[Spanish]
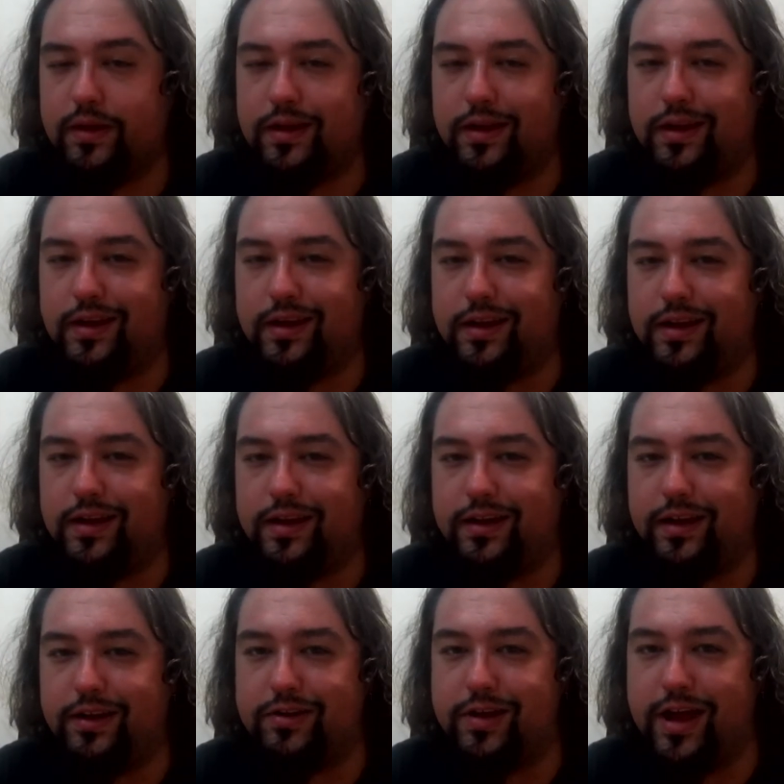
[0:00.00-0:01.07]
que,
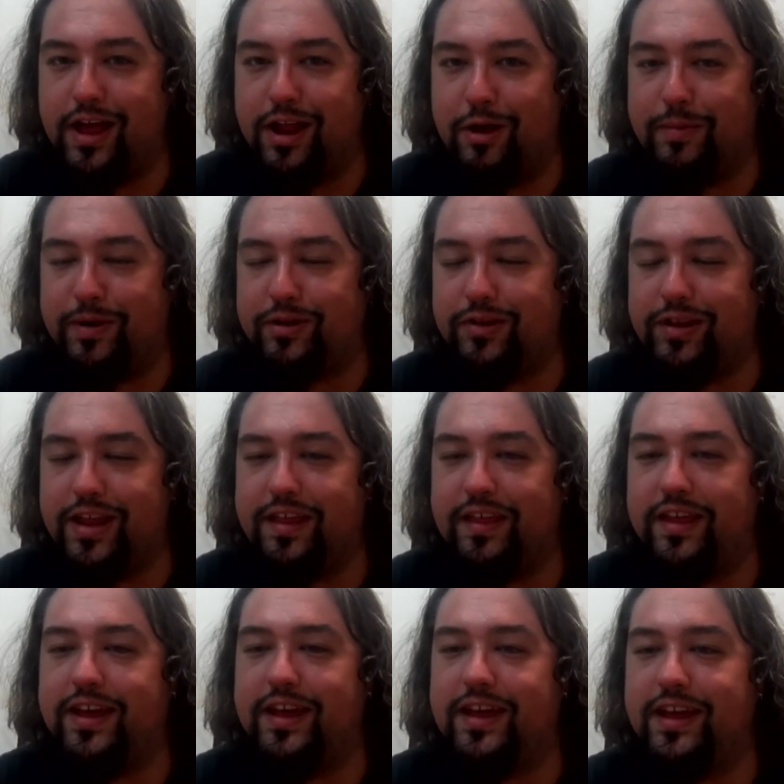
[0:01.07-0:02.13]
nos haya dado la oportunidad
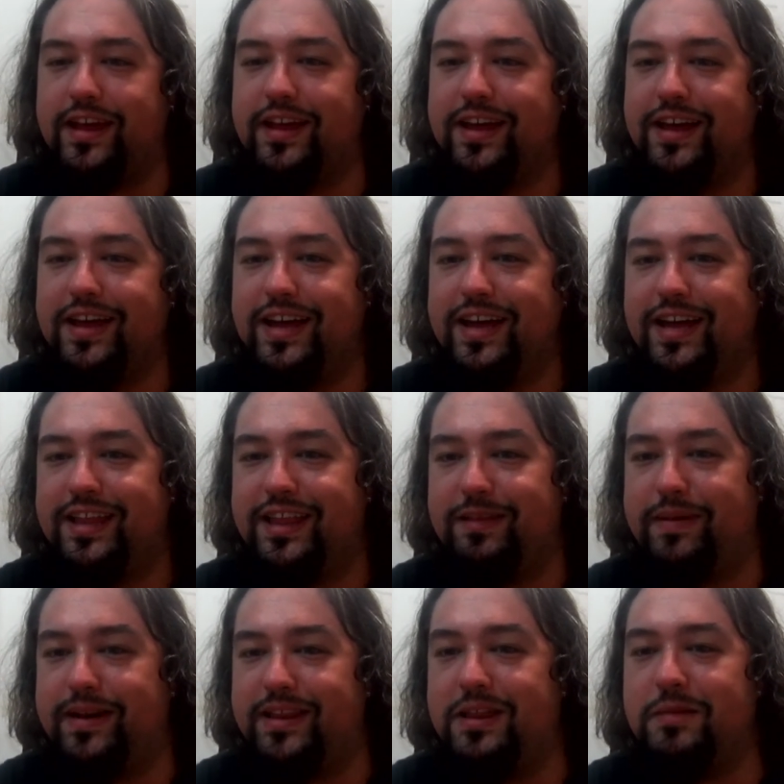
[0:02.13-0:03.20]
de, de
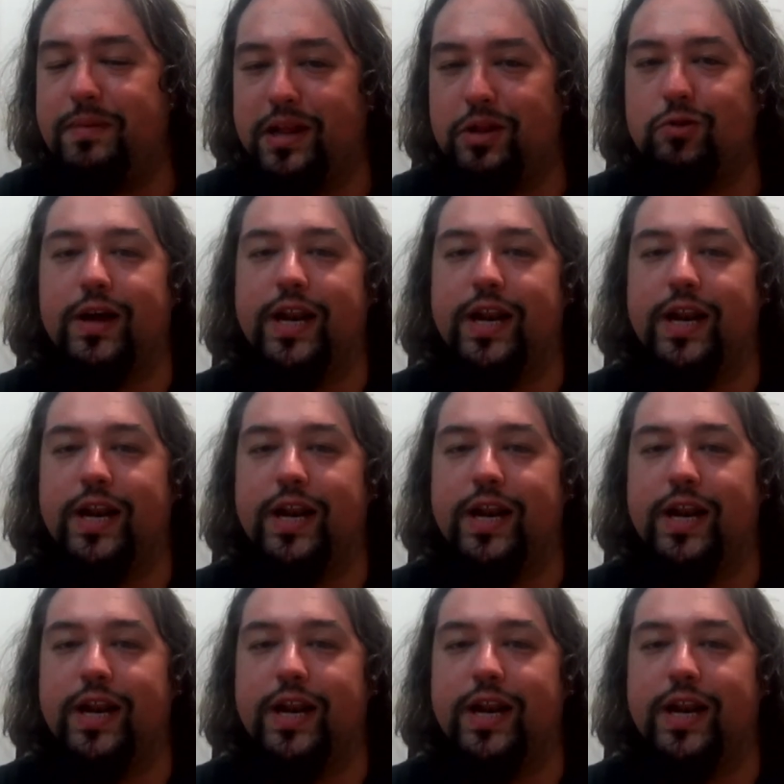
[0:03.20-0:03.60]
participar en su